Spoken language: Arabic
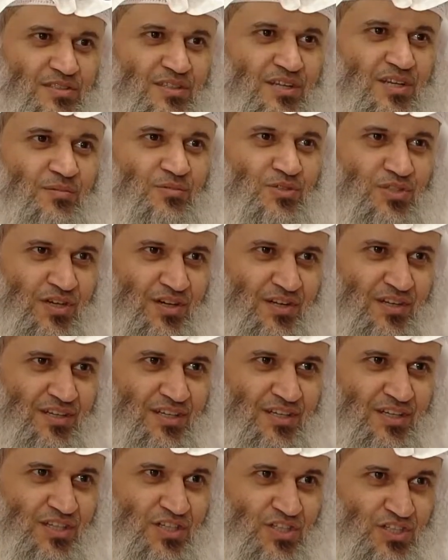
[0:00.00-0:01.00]
عليه وسلم شهرا
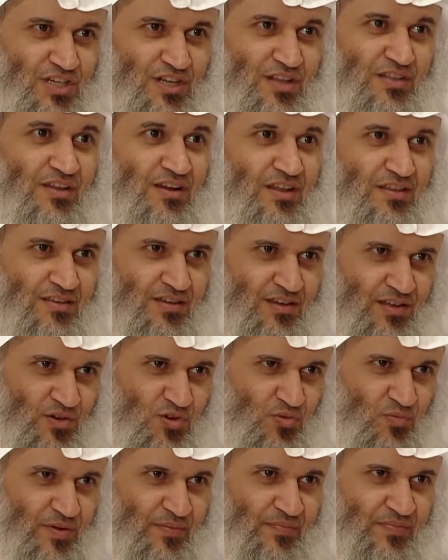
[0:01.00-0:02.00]
شهرا ثلاثين
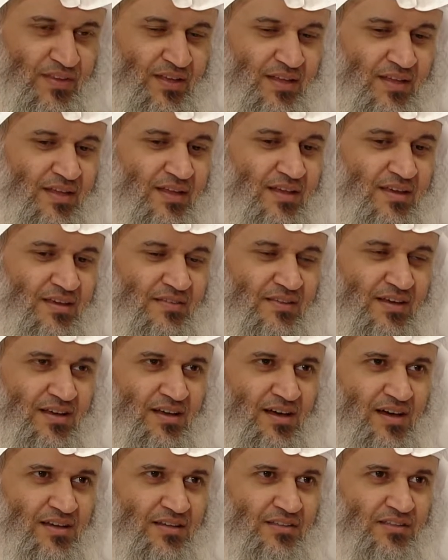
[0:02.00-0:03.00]
يوما نعم. إذا
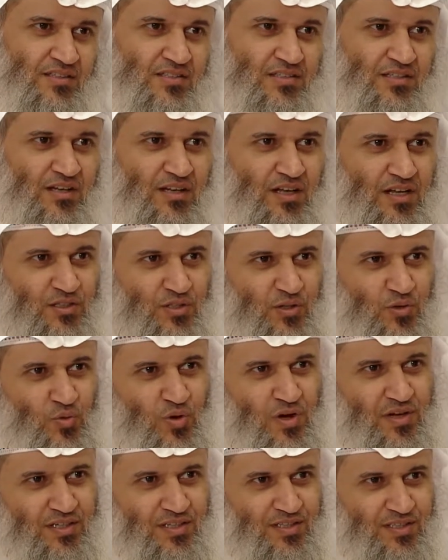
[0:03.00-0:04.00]
كانت الصلاة
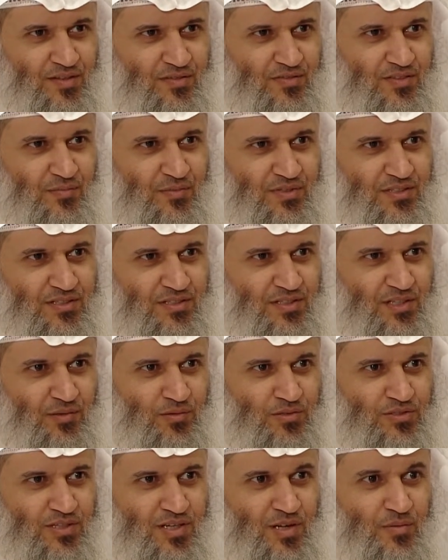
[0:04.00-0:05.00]
الواحدة في مسجد
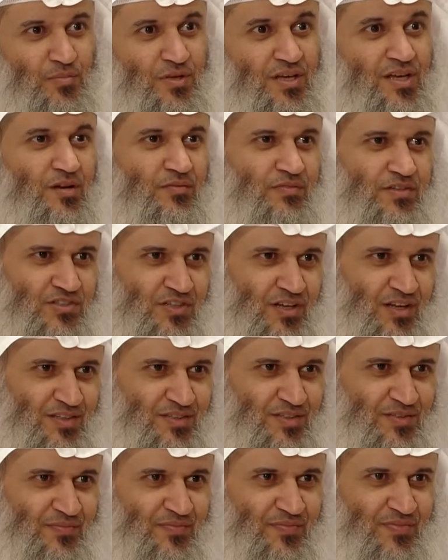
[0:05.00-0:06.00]
النبي صلى الله عليه وسلم بألف صلاة
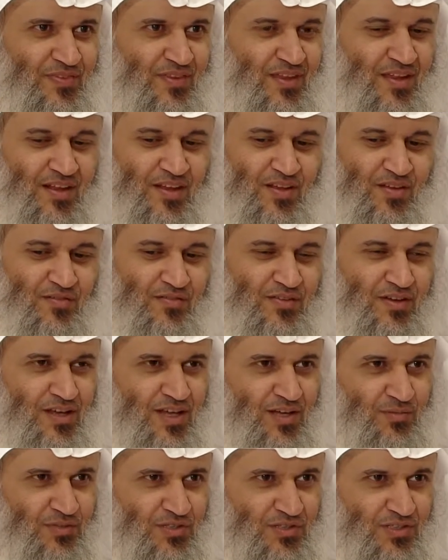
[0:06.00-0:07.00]
نعم.
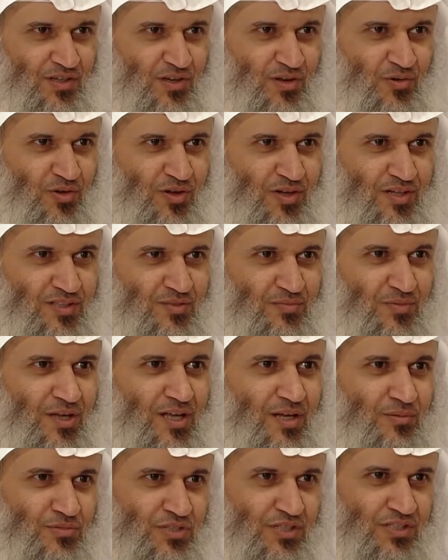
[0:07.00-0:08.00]
فخمس صلوات
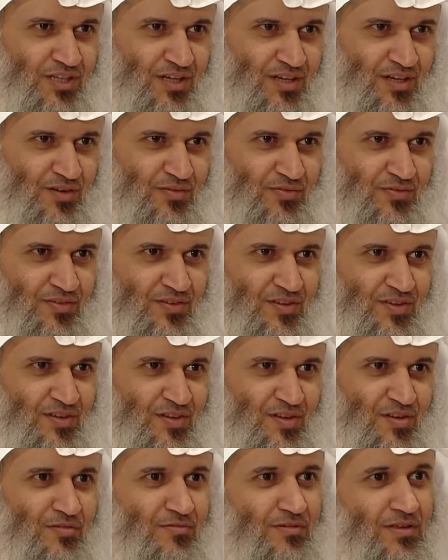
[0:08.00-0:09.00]
بخمسة آلاف نعم.
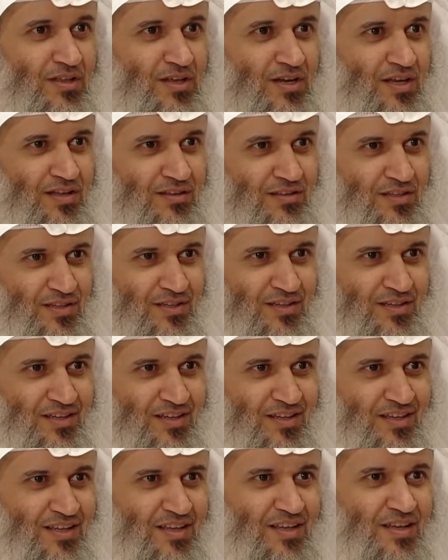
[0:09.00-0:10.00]
في ثلاثين
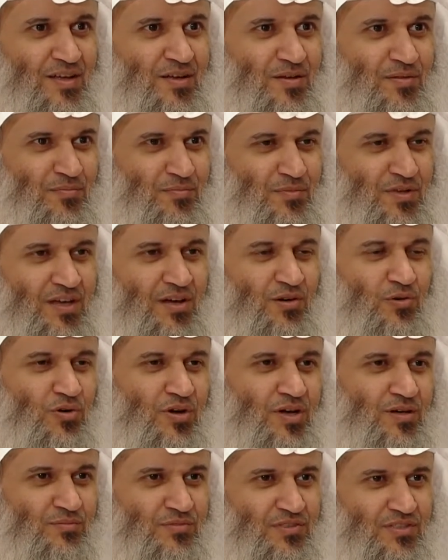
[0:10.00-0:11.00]

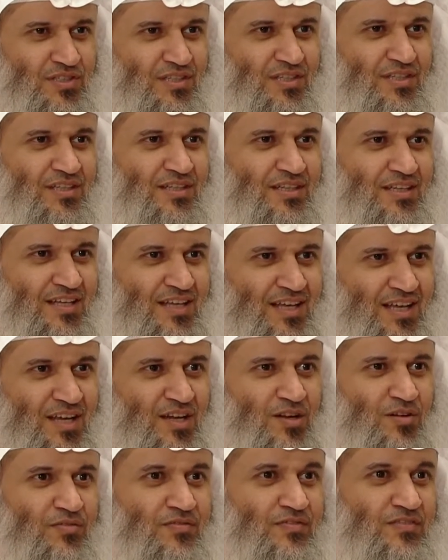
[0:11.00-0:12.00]
150
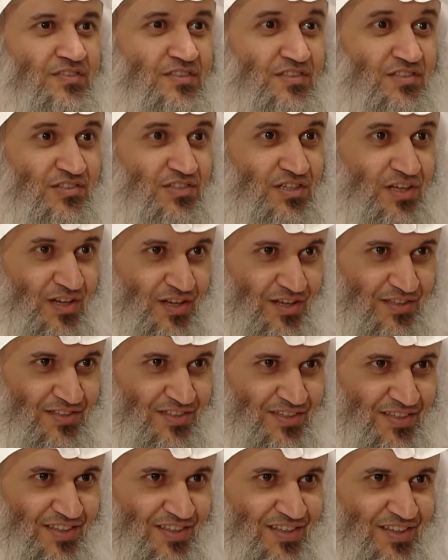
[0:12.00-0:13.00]
ألف صلاة
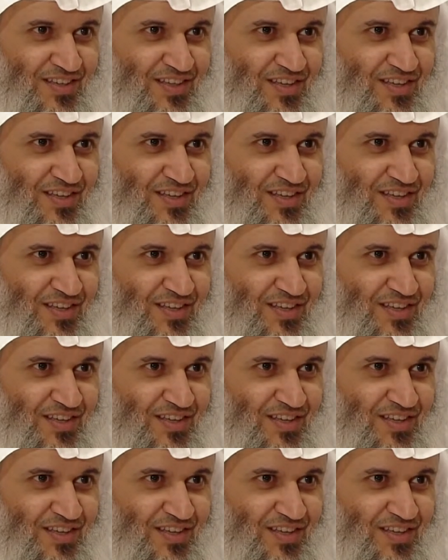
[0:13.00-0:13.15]
نعم.